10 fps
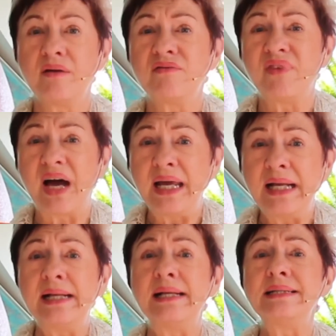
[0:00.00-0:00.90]

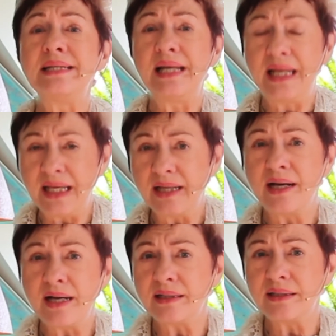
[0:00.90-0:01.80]
weil die
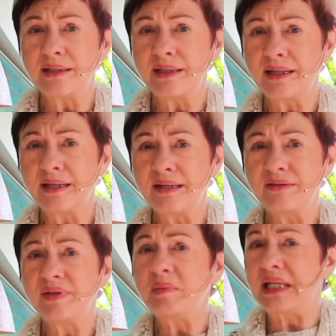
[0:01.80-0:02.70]
Lehrer,
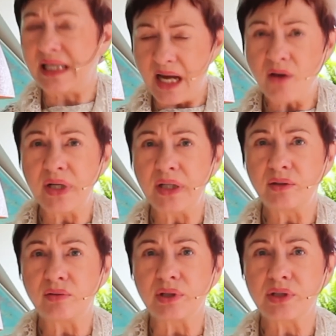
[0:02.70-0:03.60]
wenn man genau
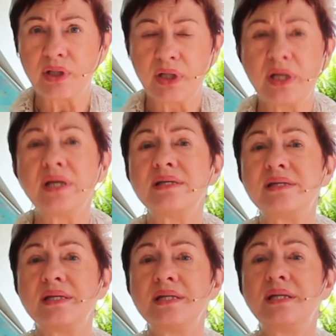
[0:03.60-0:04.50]
hinguckt,
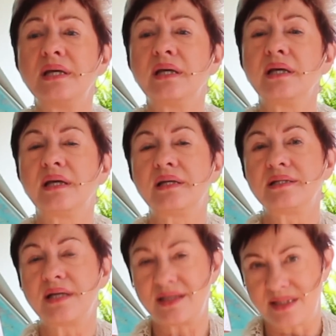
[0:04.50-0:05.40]
sind
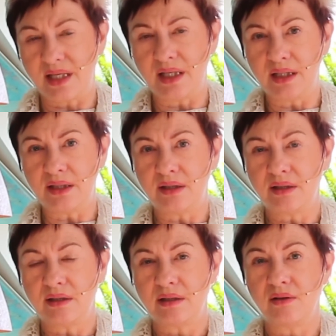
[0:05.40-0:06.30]
tatsächlich
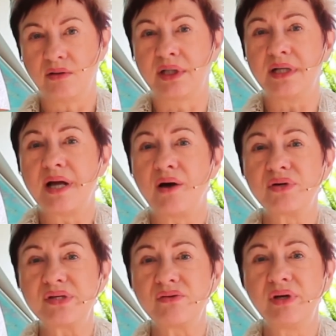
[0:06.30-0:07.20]
auch
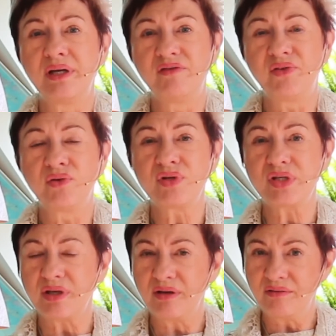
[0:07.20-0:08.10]
genauso
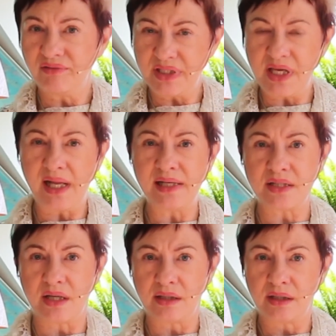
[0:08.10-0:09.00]
hilflos wie die
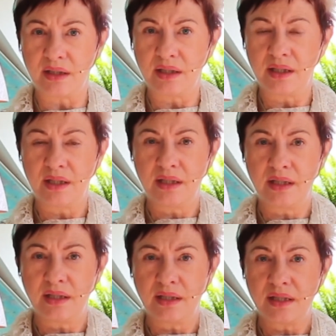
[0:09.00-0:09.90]
Eltern.
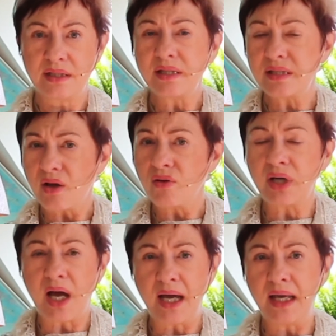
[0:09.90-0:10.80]
Es ist auch
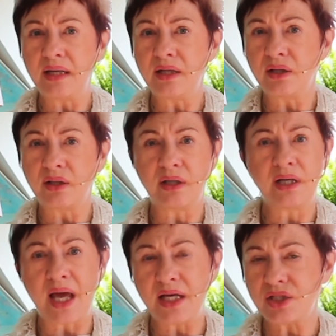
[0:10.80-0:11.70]
keine
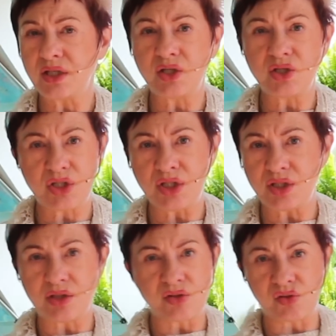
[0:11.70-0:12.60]
leichte
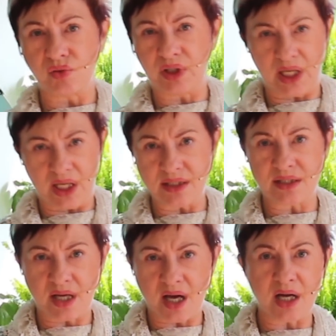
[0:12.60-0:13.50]
Geschichte, so jeden
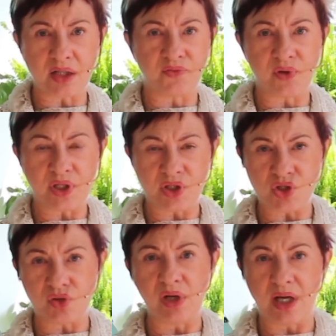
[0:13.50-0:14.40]
Tag vor den
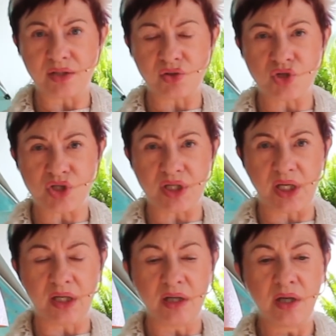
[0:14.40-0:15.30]
Schülern zu
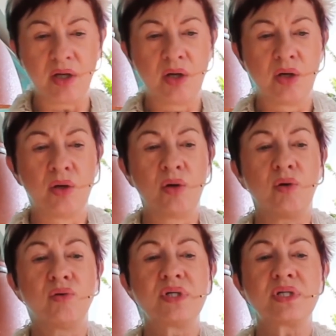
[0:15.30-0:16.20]
stehen
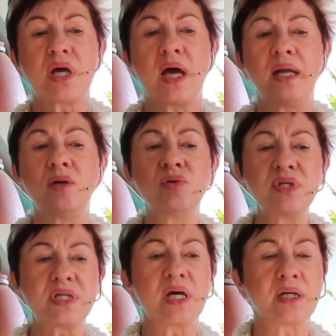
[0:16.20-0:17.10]
und einen
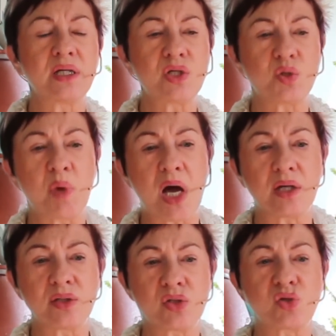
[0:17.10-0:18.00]
Unterricht
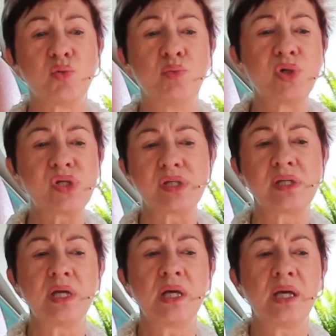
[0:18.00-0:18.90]
machen zu
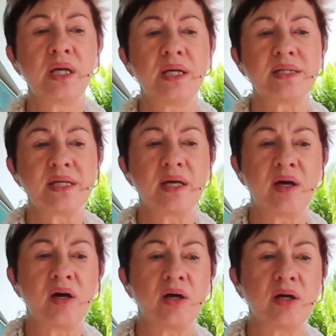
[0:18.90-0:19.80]
müssen,
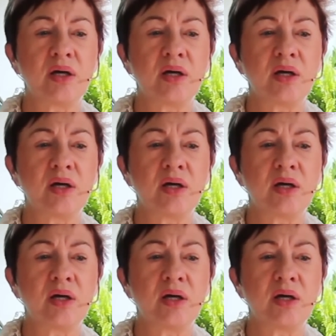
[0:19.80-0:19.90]
der